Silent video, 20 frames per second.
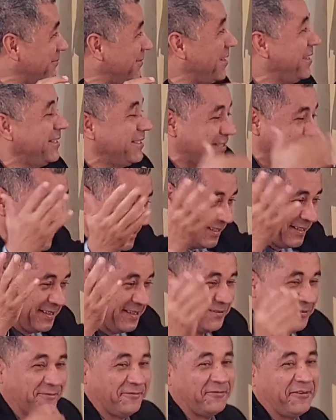mas
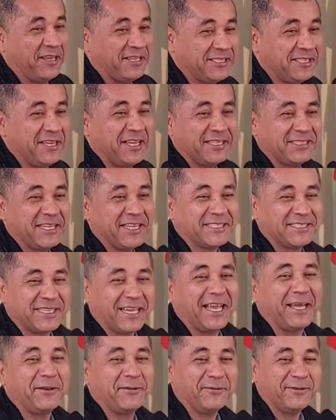fez-se
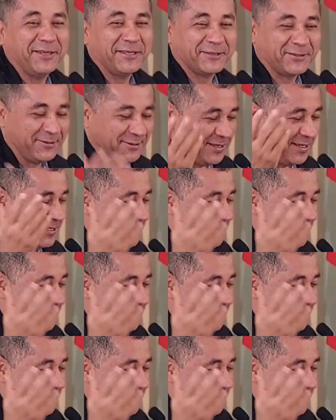necessário isso, né?